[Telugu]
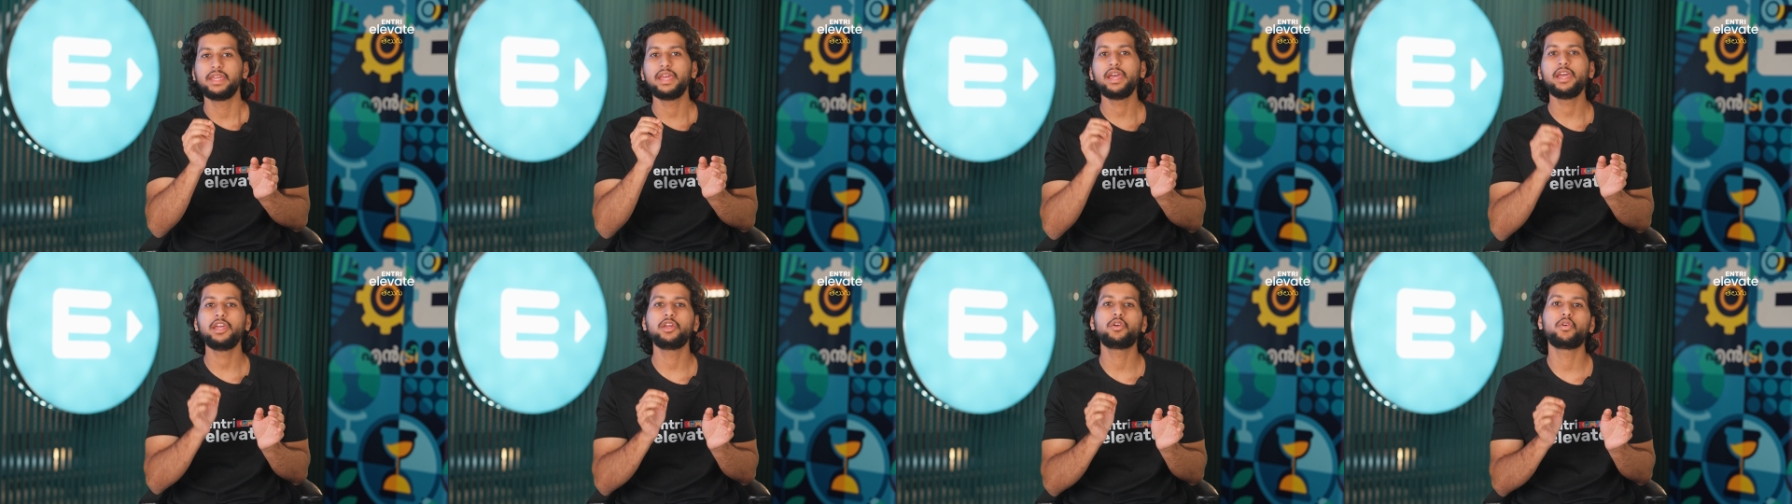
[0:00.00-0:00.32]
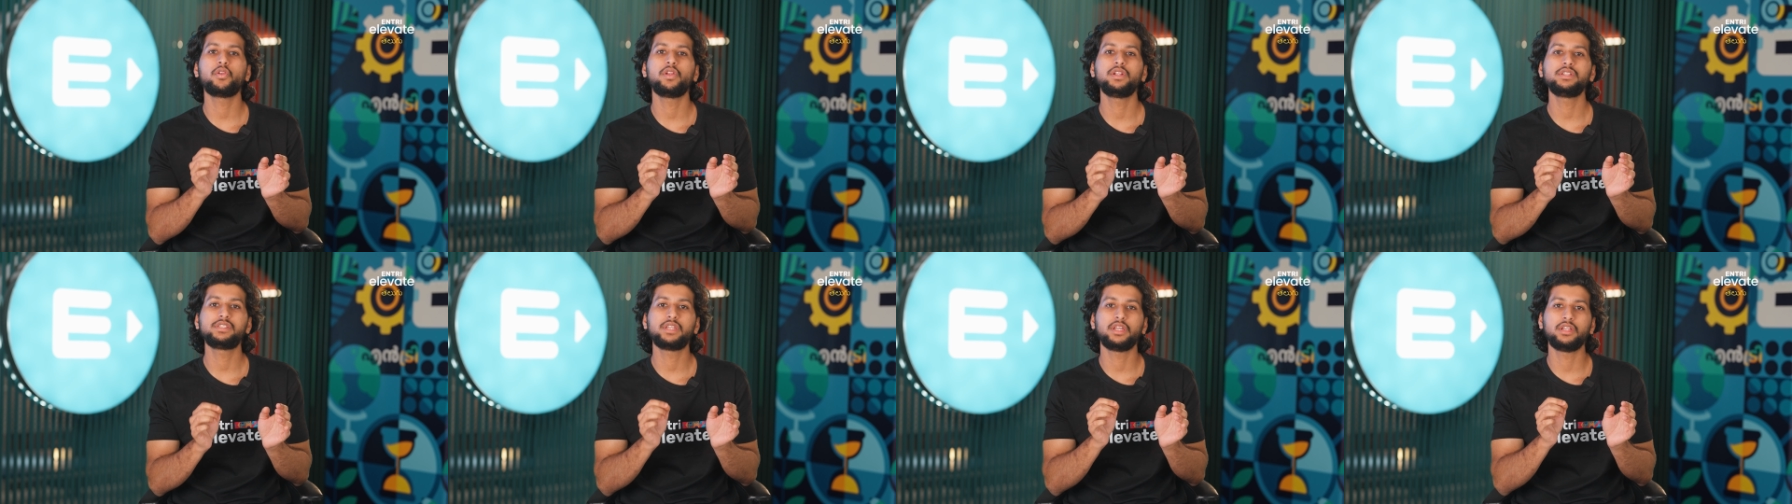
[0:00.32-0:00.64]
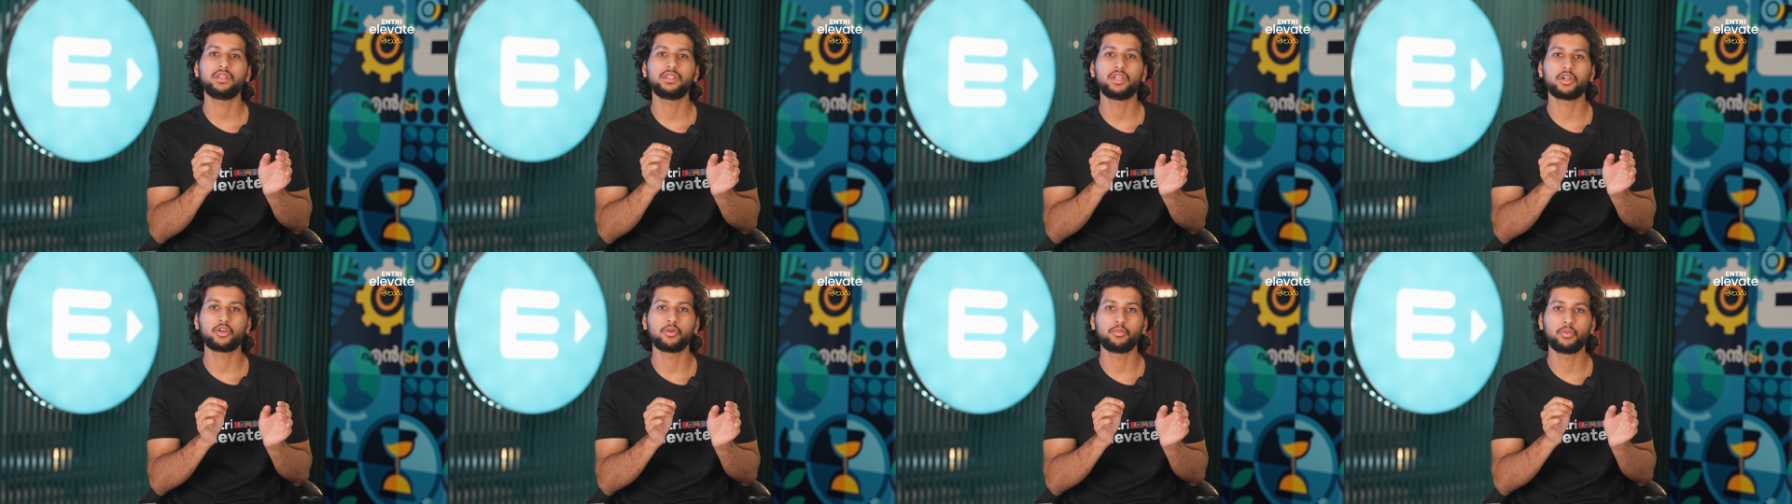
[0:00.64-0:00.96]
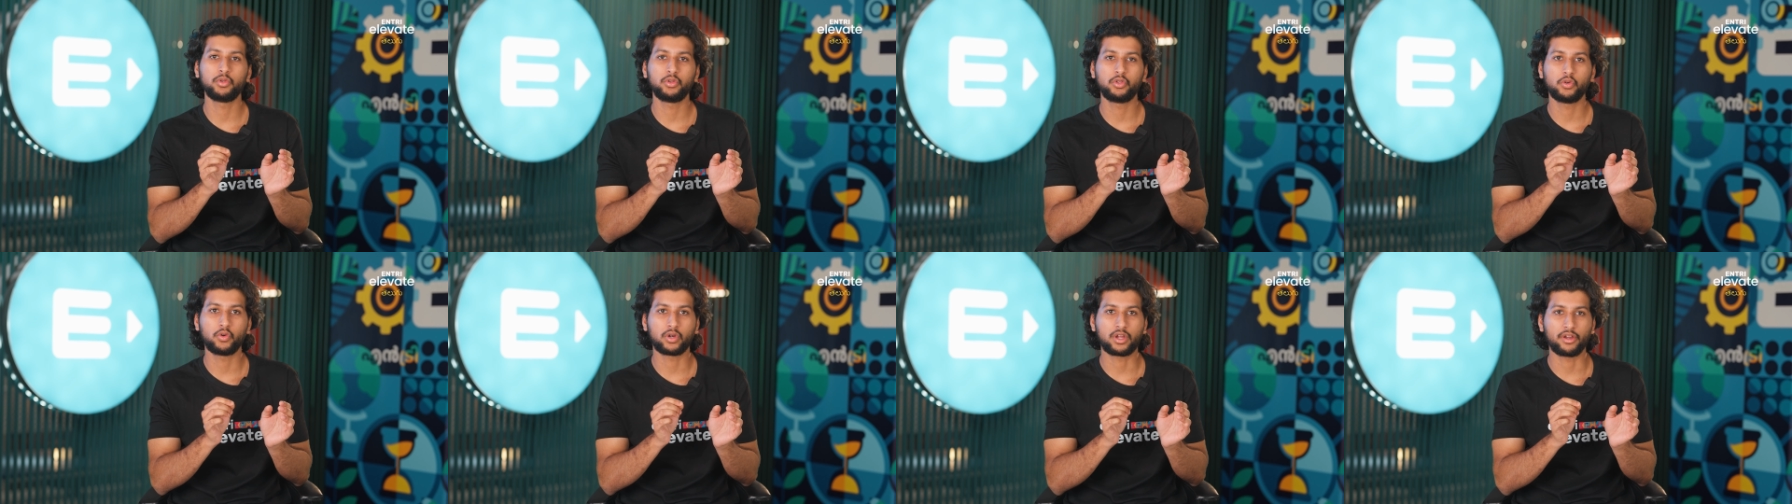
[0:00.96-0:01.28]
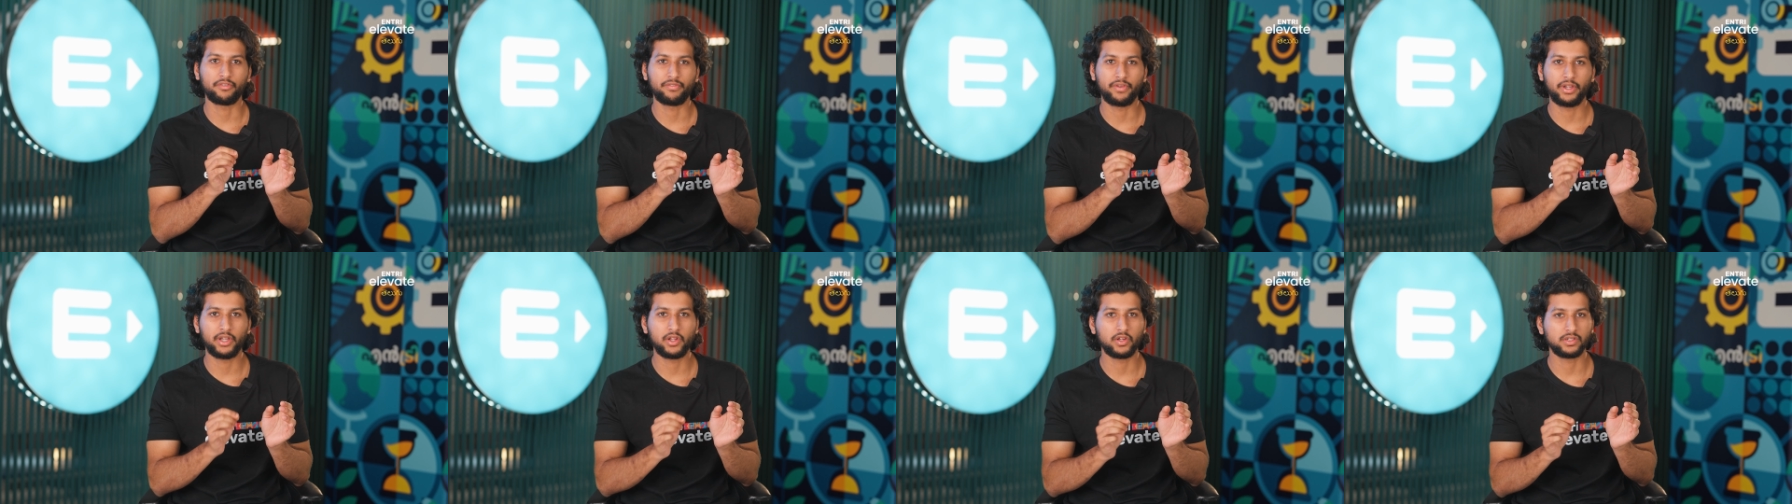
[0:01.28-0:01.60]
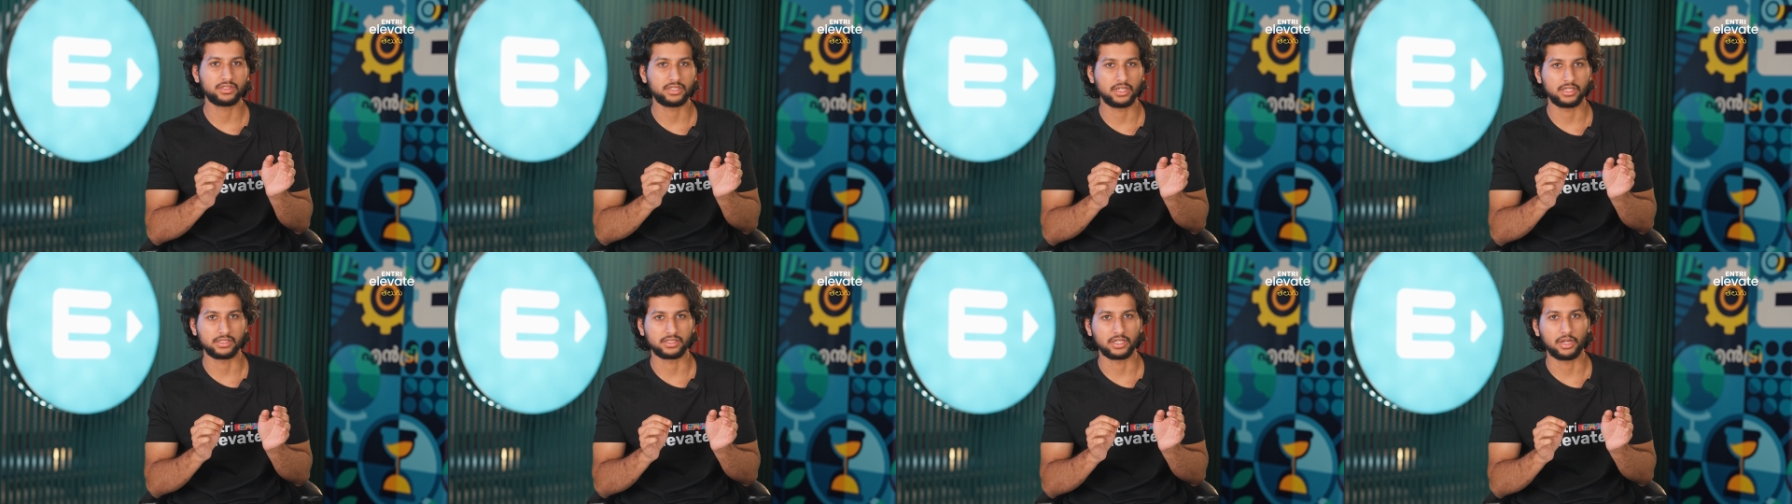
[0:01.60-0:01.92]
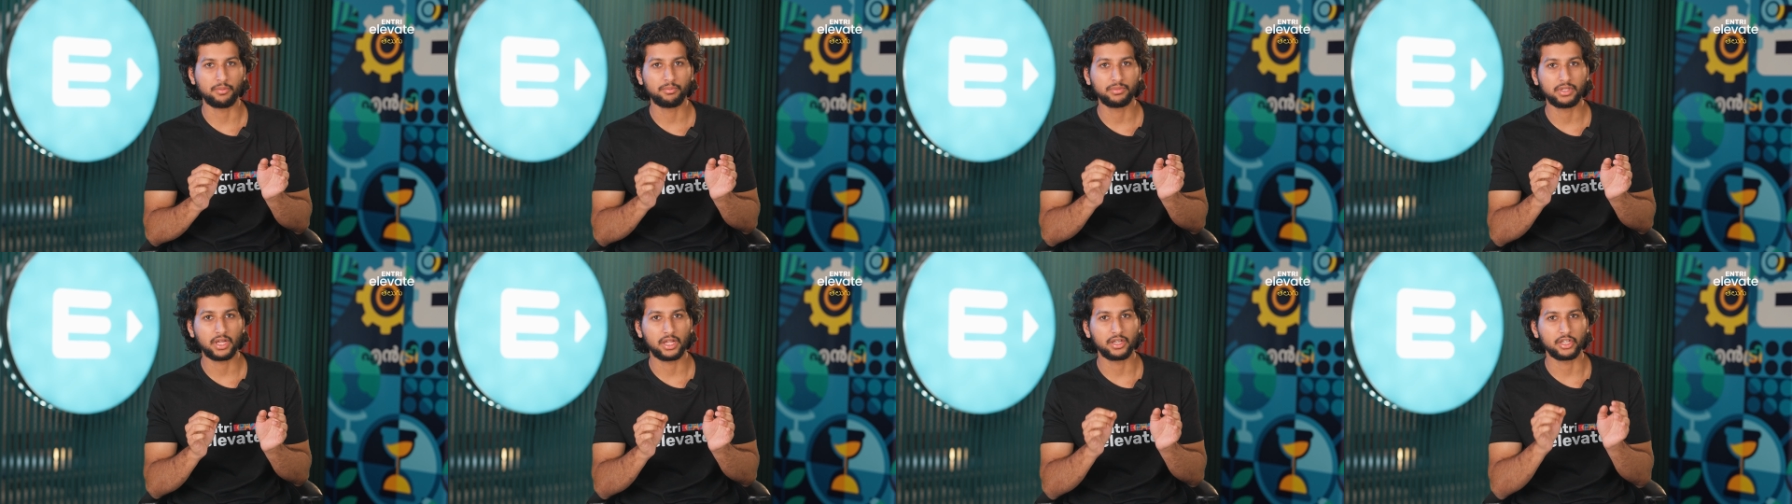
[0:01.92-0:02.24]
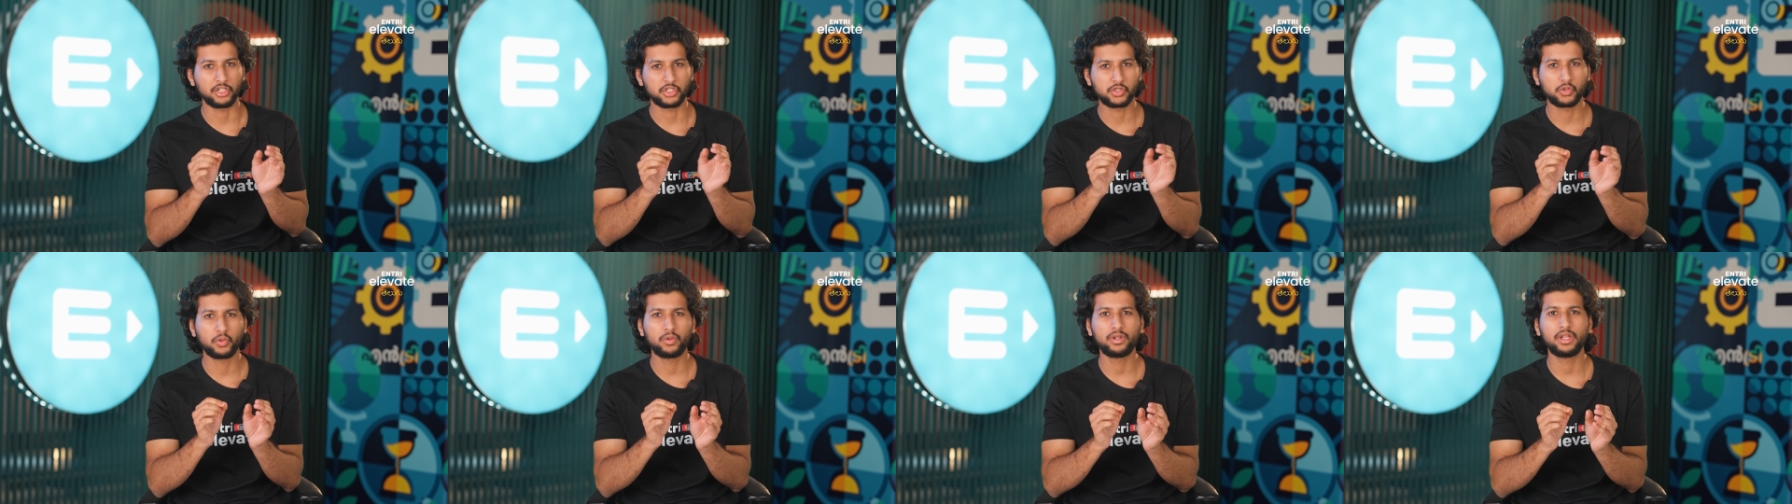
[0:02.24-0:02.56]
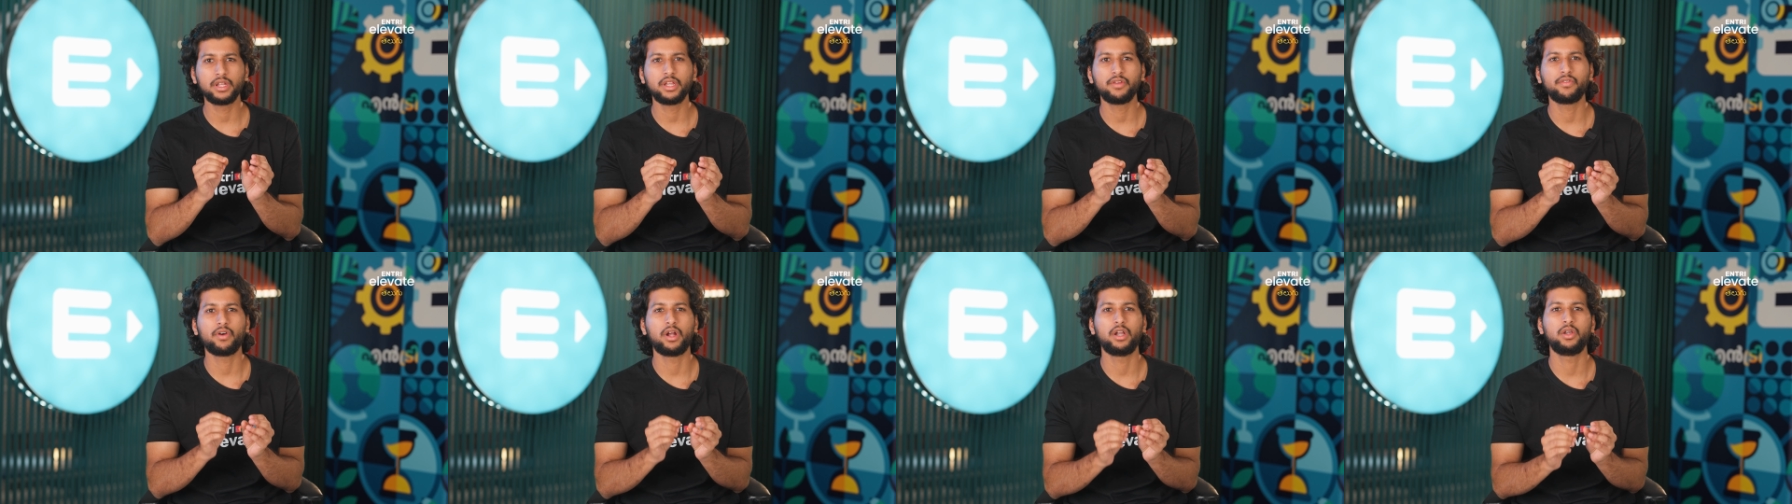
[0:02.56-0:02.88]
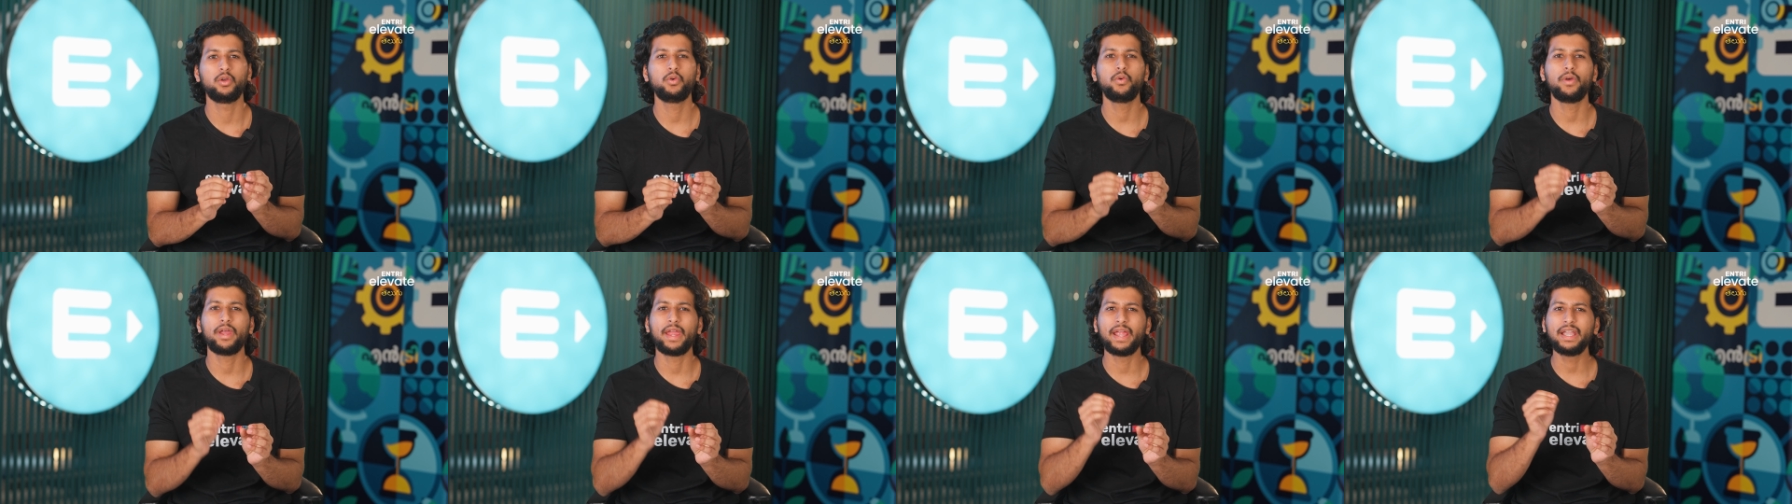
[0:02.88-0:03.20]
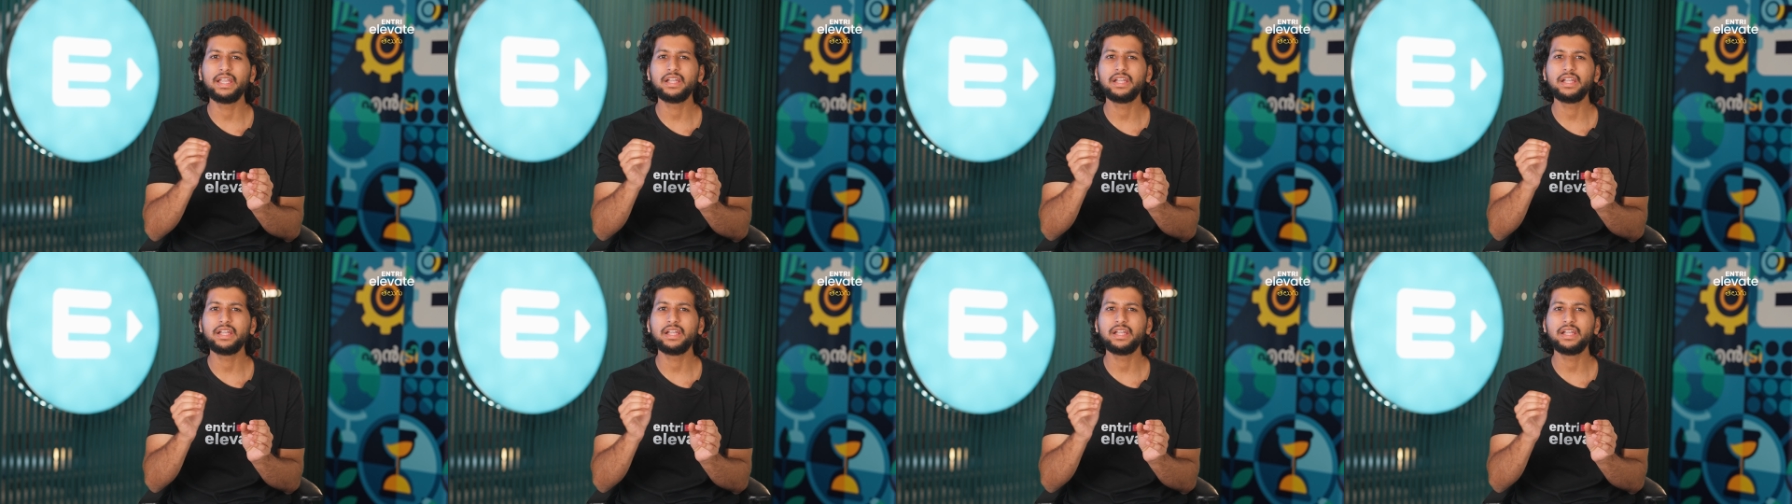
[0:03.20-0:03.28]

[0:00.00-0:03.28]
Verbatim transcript: ఏఐ గురించి ఇంతకు ముందు ఒక వీడియో చేశాం దాన్ని చూడని వాళ్ళు